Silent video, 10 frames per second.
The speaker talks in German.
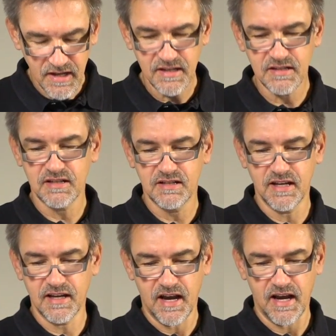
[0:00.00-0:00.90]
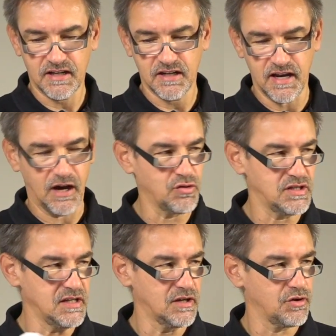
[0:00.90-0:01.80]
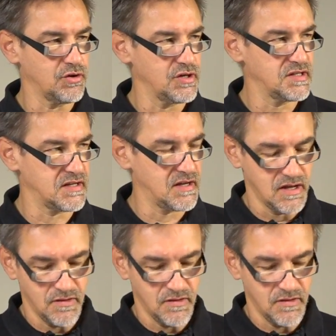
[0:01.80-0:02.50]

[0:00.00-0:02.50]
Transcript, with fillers: dieses Ding hat genau die Größe,